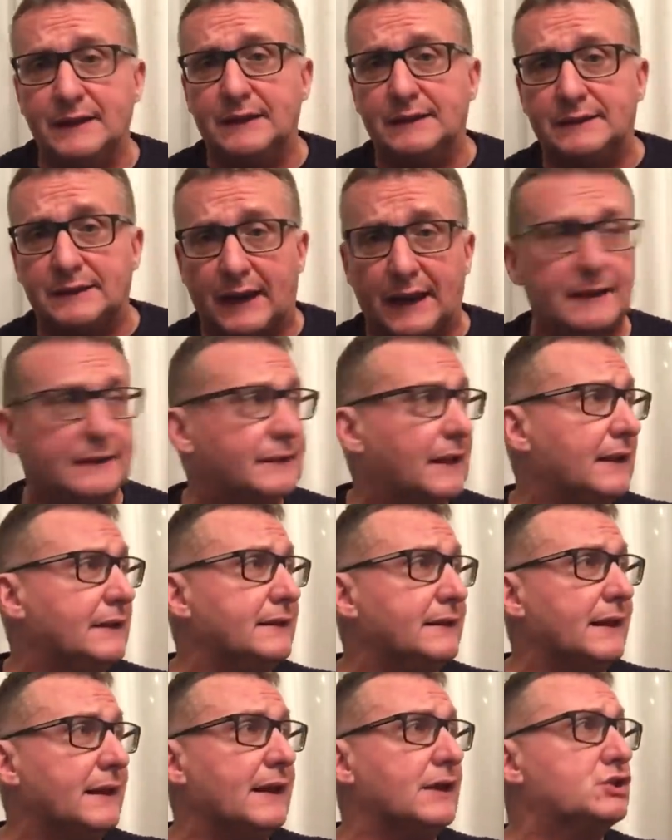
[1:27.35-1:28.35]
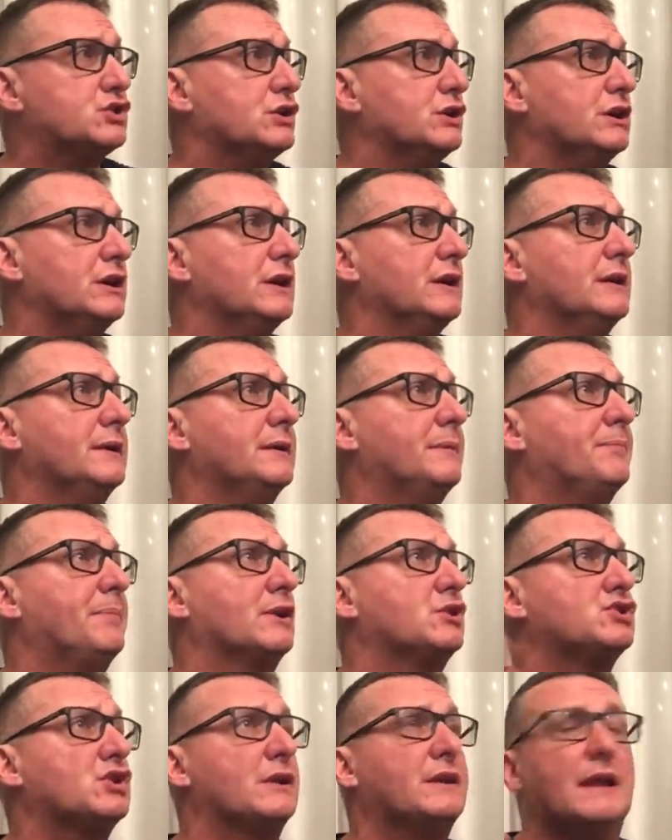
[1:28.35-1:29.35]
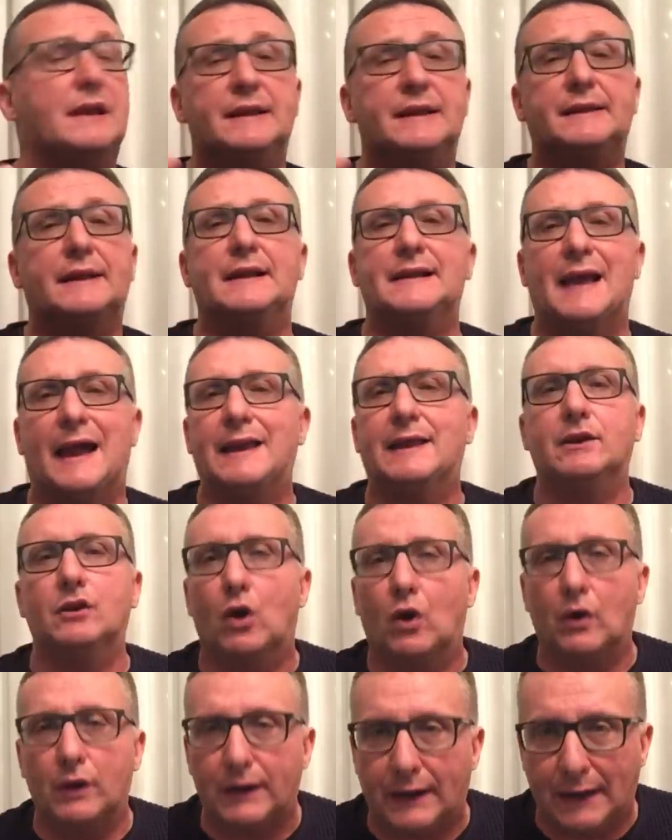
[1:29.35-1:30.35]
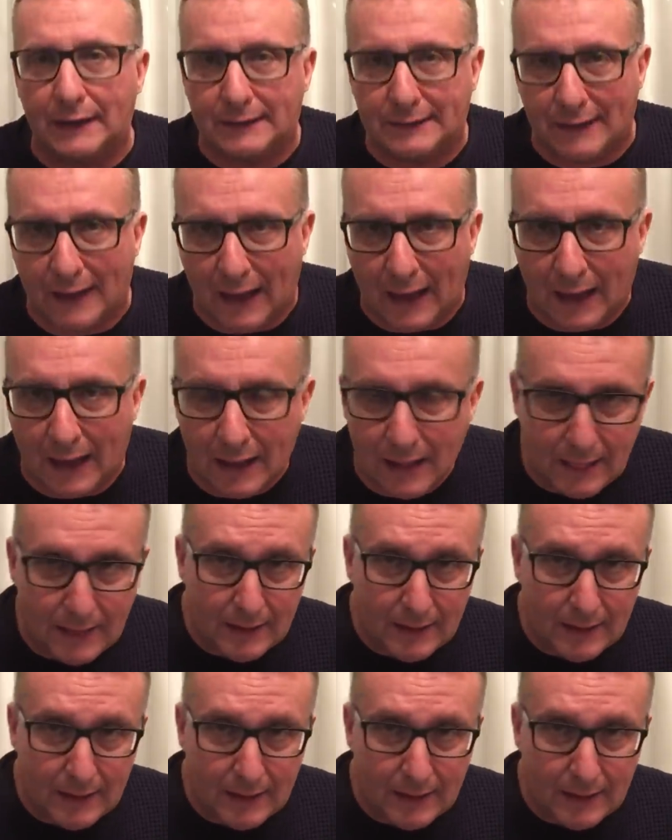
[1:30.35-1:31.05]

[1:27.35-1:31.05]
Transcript: il 30, il 10% degli italiani, no, in realtà